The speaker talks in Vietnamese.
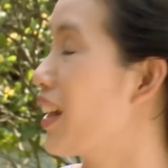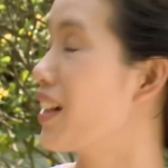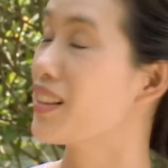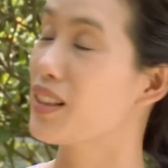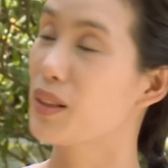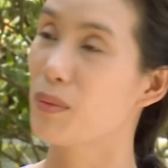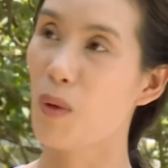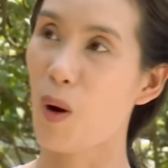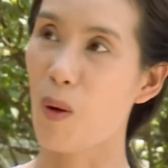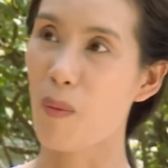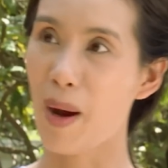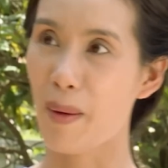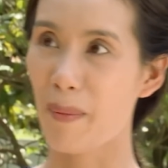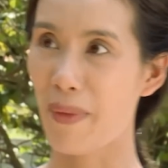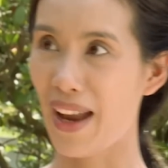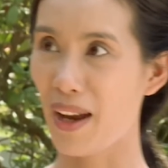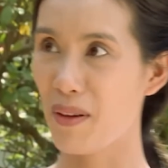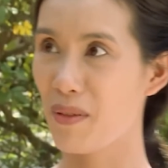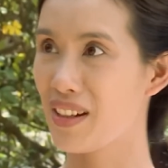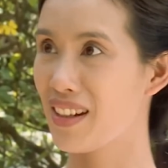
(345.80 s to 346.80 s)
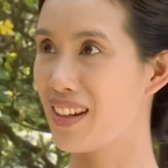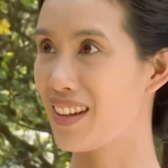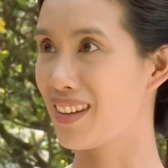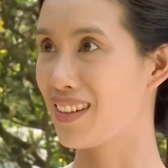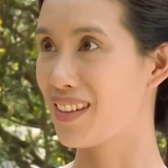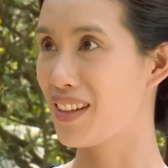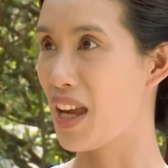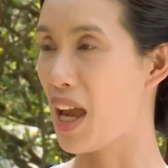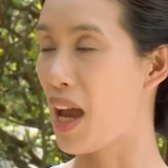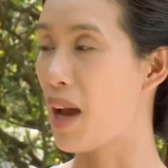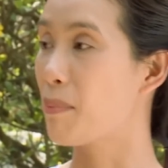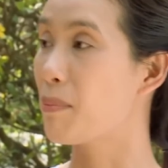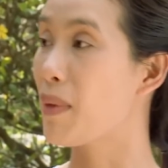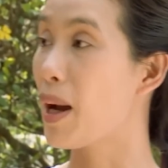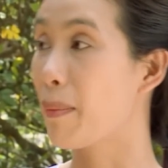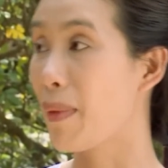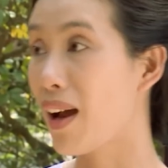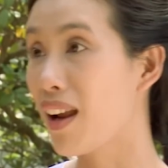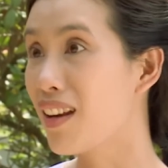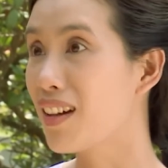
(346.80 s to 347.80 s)
thiệt là ngưỡng mộ ba má quá đi.
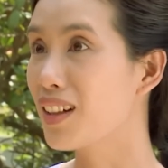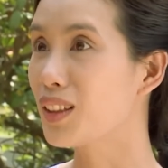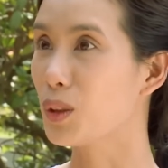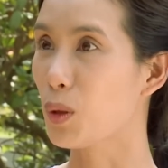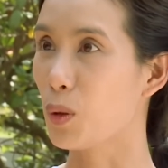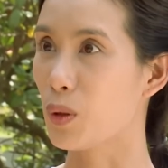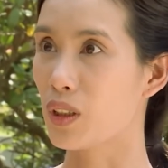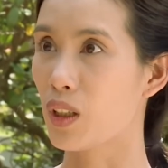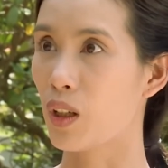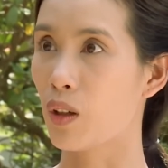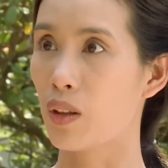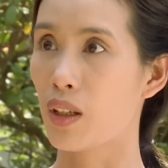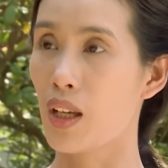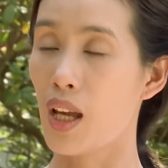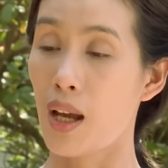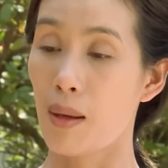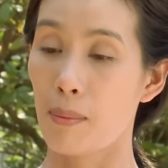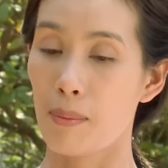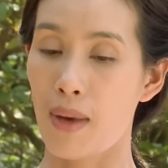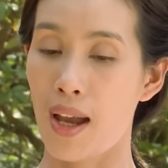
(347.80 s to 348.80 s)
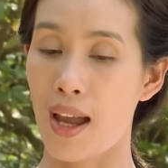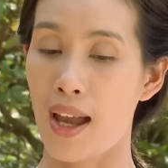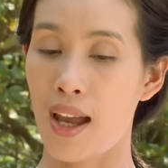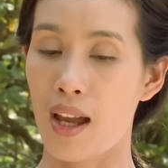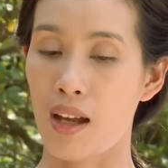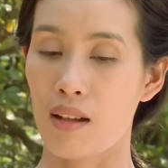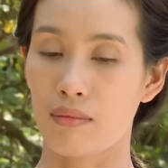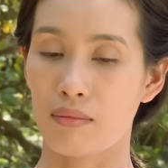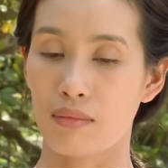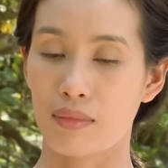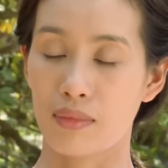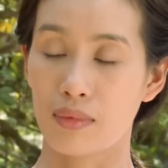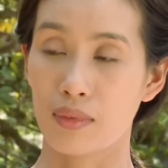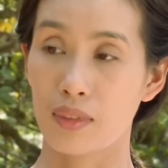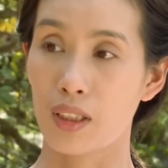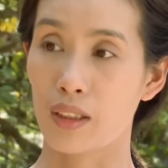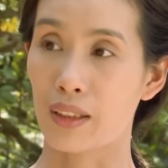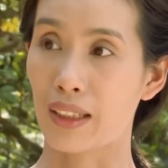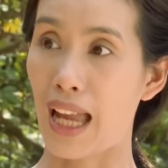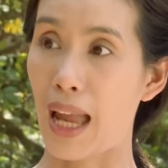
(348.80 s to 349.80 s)
Ba má lớn tuổi rồi mà
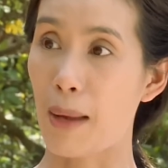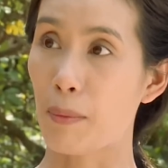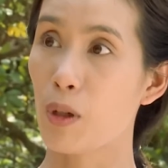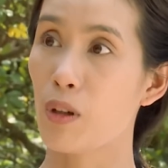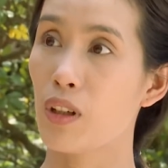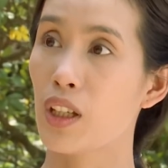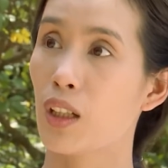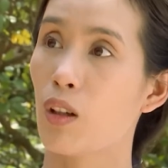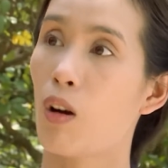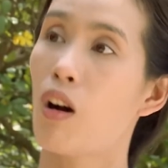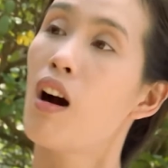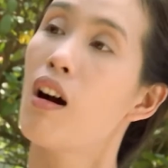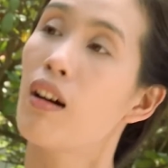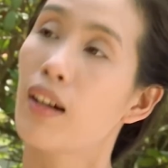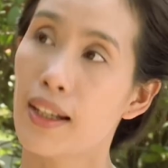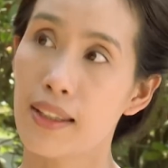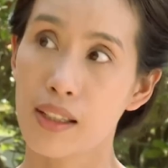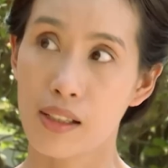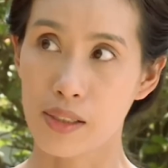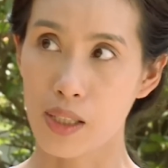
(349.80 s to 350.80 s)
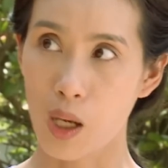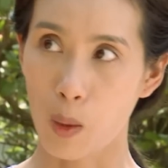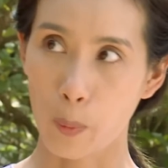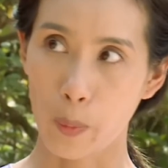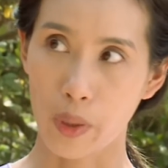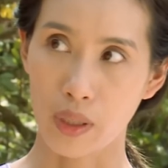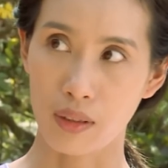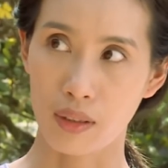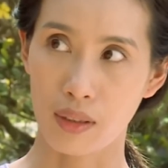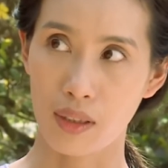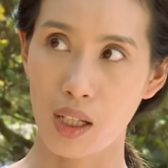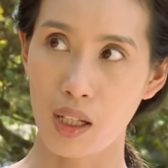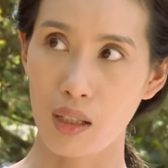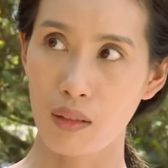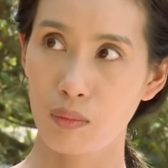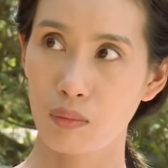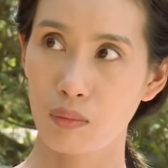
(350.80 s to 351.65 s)
tình cảm còn hơn là vợ chồng mình nữa.